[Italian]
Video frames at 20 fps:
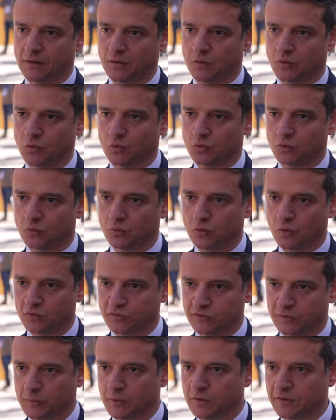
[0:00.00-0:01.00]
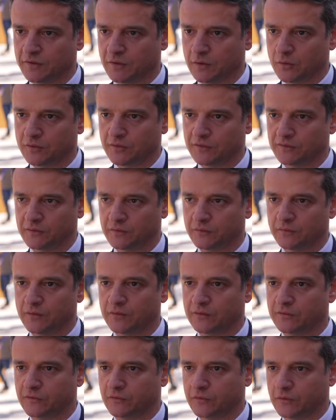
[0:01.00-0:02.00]
con un ottimo livello di
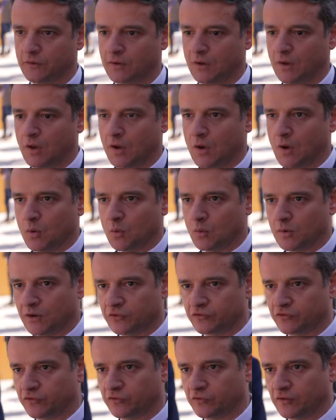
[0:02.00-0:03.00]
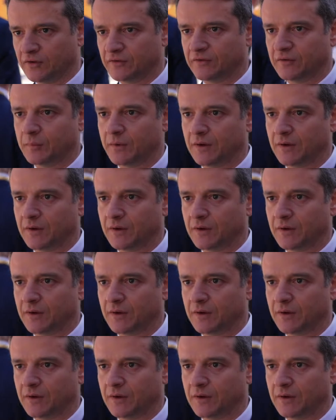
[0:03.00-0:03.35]
servizio, una gestione